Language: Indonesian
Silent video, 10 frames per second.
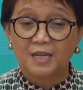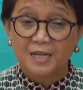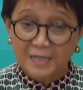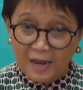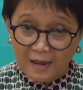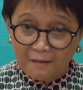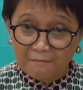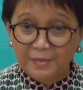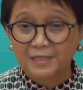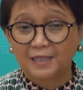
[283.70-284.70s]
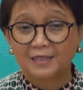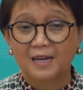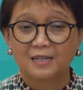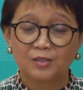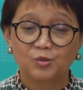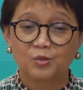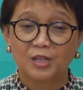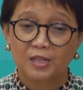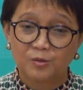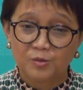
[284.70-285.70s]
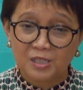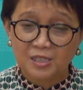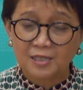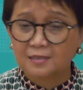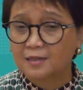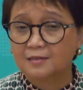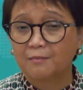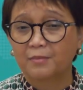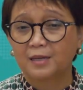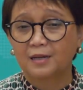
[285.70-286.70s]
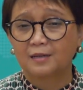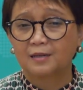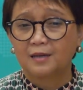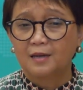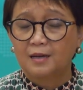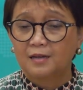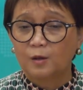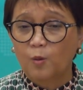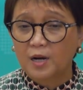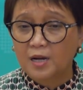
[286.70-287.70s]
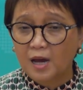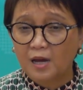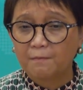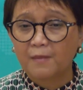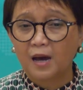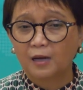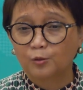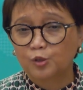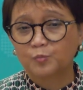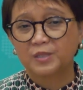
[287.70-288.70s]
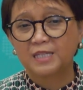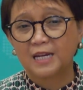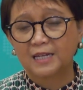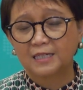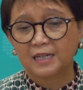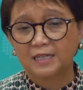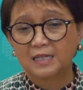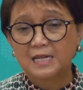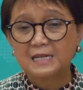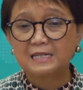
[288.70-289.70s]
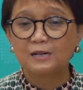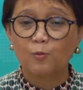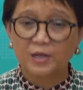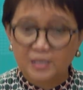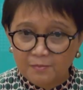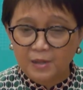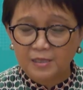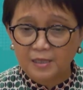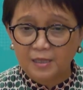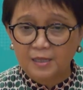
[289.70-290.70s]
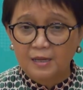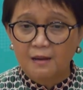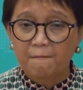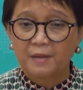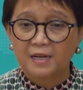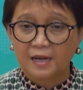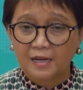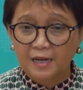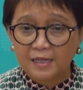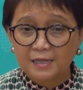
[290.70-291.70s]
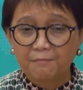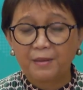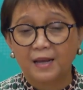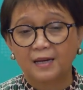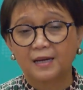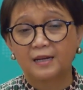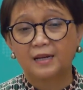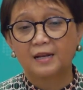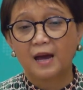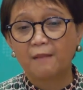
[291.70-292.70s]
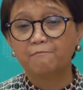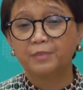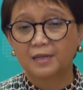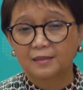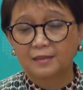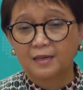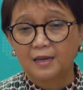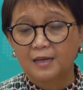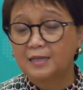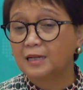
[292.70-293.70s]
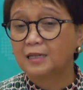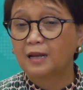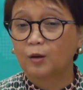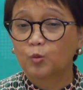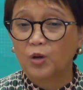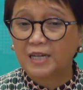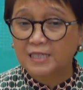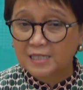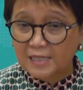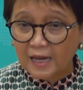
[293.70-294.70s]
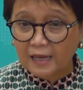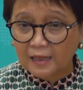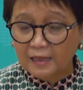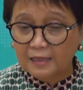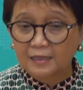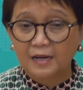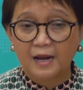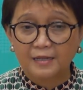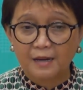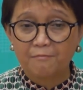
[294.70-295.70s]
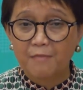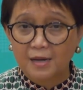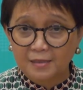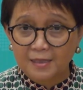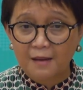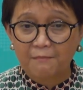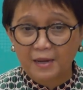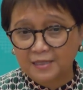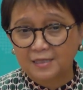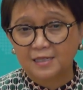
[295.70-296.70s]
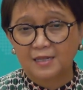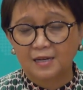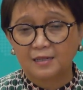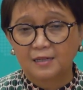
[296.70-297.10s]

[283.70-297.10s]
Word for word: Dalam pernyataan nasional Indonesia saya sampaikan, Dewan HAM harus menjalankan kewajibannya menangani pelanggaran HAM berat yang dilakukan Israel terhadap bangsa Palestina.